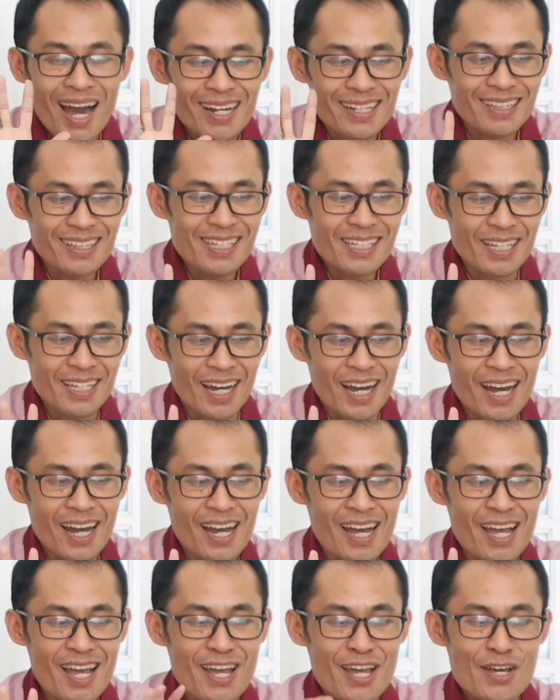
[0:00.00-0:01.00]
Artinya,
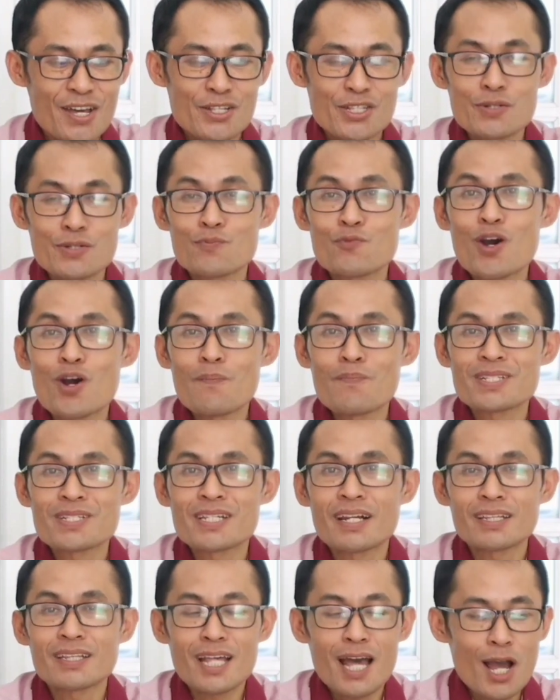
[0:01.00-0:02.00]
semua
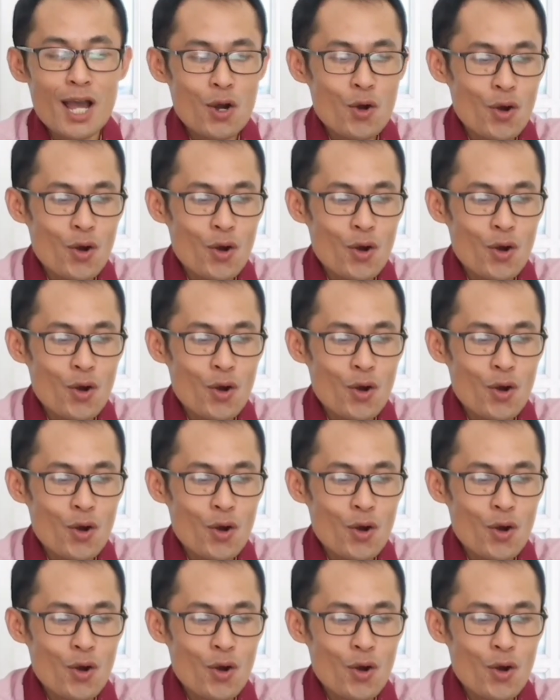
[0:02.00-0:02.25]
peserta